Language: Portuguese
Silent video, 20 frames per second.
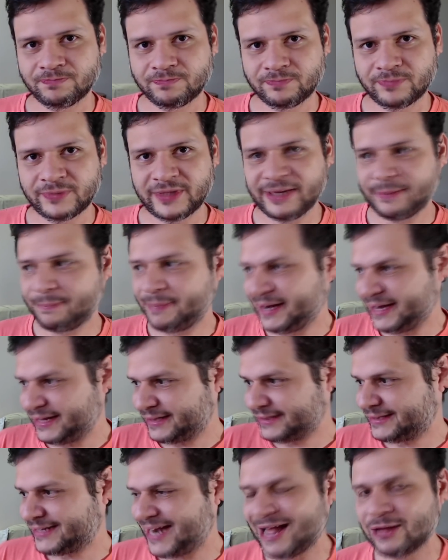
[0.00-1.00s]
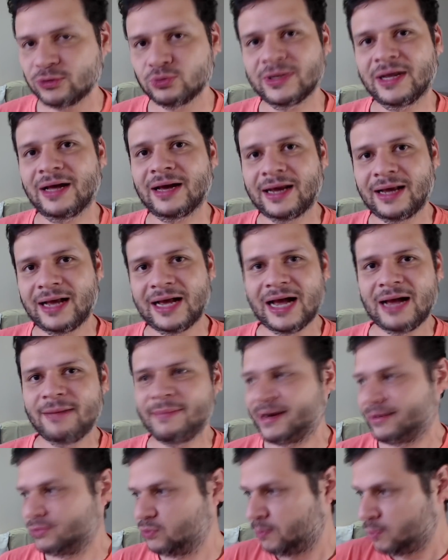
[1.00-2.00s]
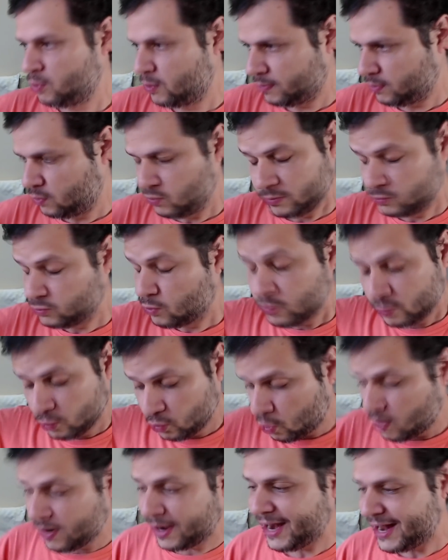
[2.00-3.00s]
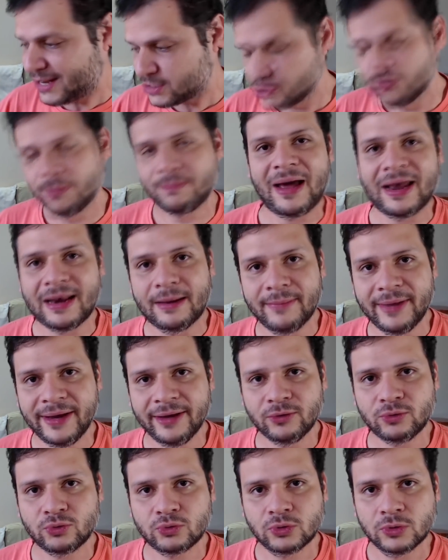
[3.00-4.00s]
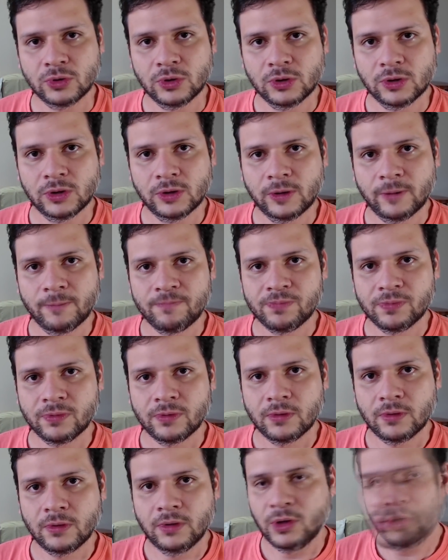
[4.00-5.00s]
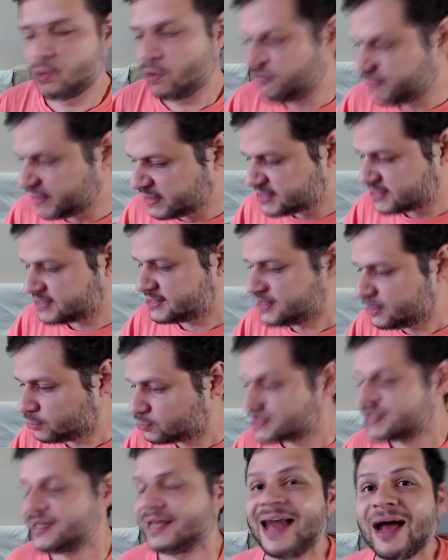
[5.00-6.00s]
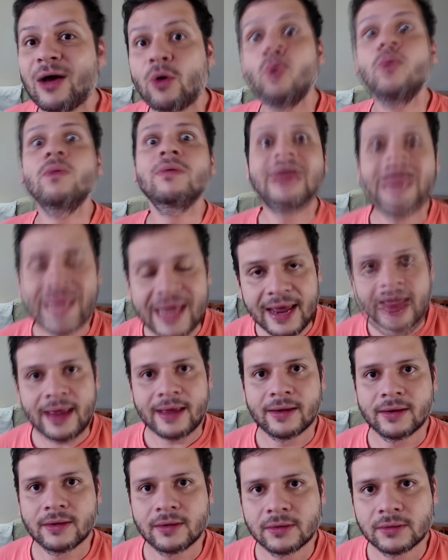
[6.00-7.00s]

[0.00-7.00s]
ter penetrado na Câmara, no, no, no Congresso, no Parlamento, e convencido, sei lá com quê,